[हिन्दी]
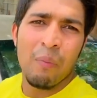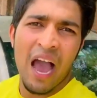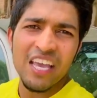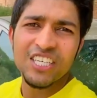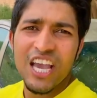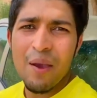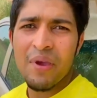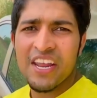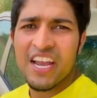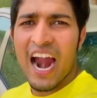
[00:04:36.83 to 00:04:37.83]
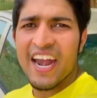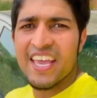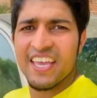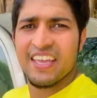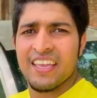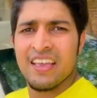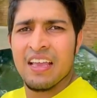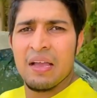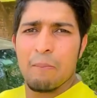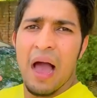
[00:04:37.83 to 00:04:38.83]
भाई ये है मेरी गाड़ी
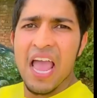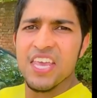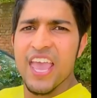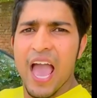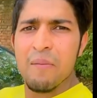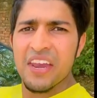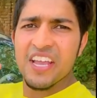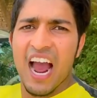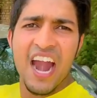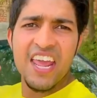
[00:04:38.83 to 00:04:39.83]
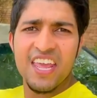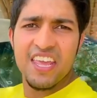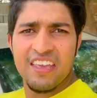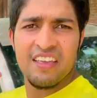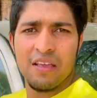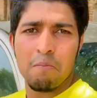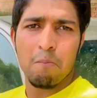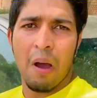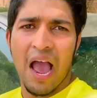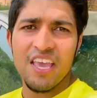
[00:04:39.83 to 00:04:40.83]
भाई ये है मेरी गाड़ी
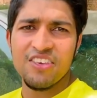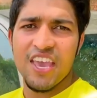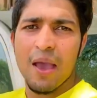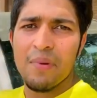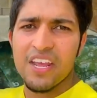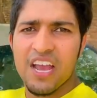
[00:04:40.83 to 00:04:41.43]
भाई ये है मेरी